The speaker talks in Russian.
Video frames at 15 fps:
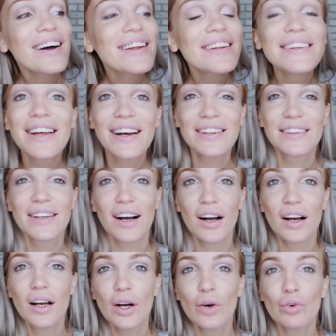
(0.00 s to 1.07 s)

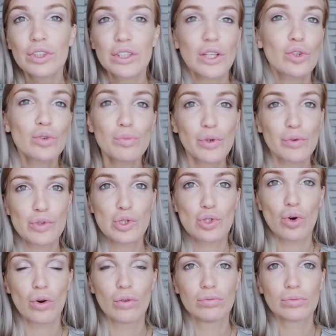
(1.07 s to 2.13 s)
Да-да. Вот я думаю,
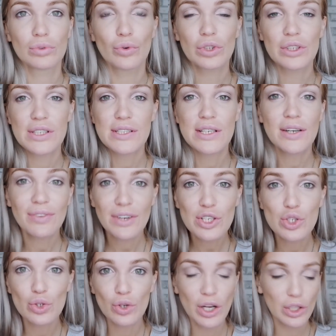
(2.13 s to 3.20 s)
все. Вот если к
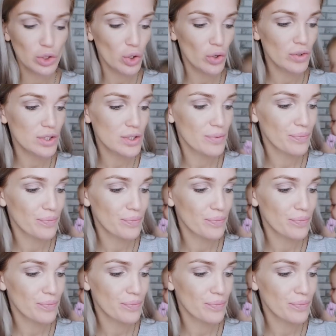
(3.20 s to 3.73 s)
вечеру готовить.